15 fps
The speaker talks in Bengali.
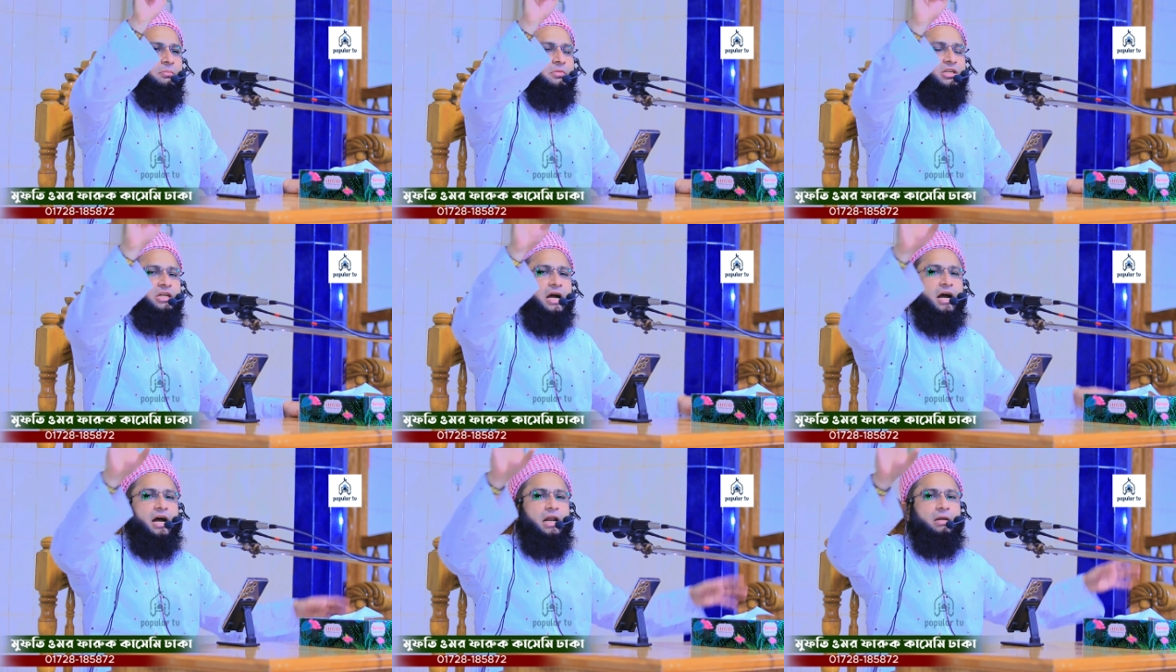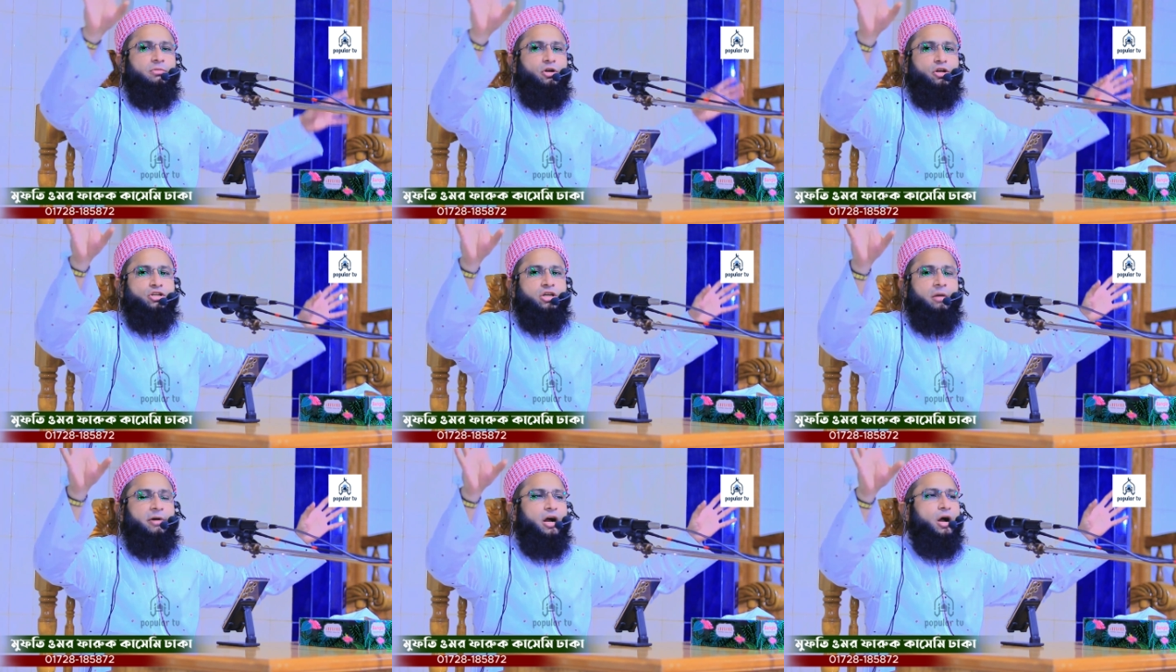বিশাল বড়
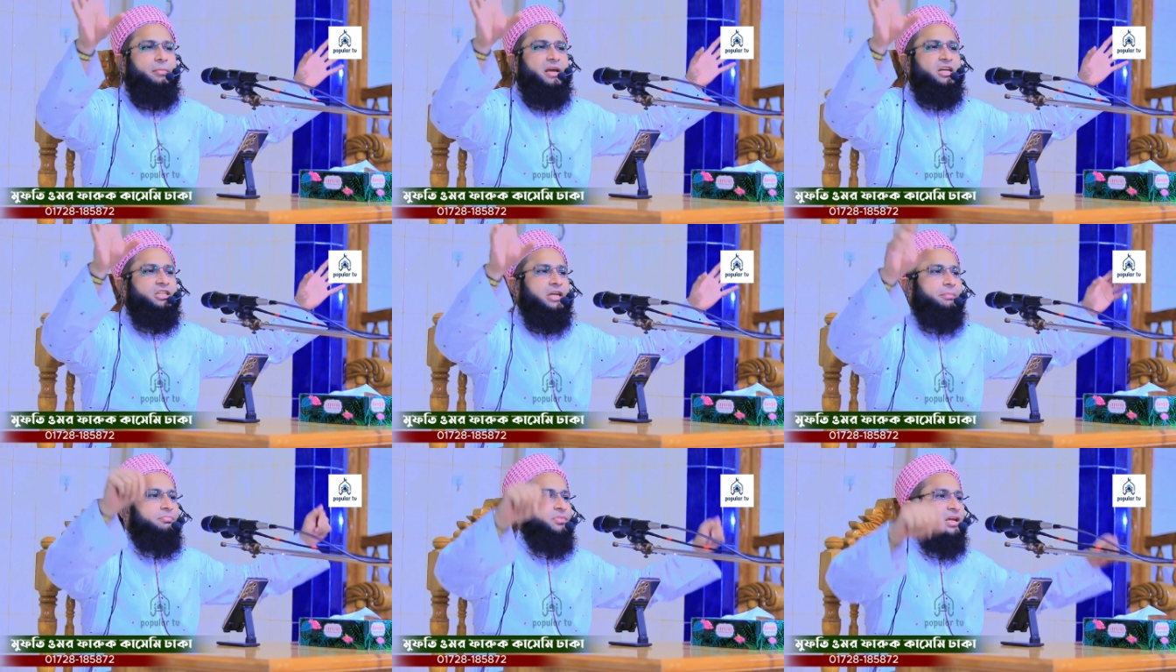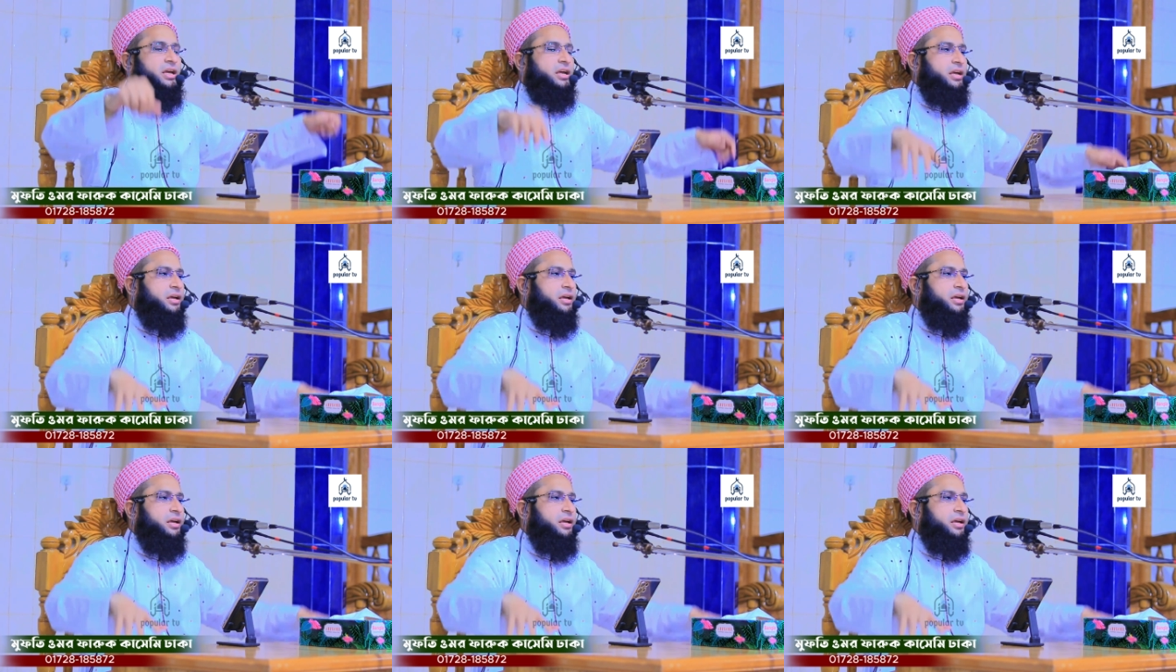সমাগমের সামনে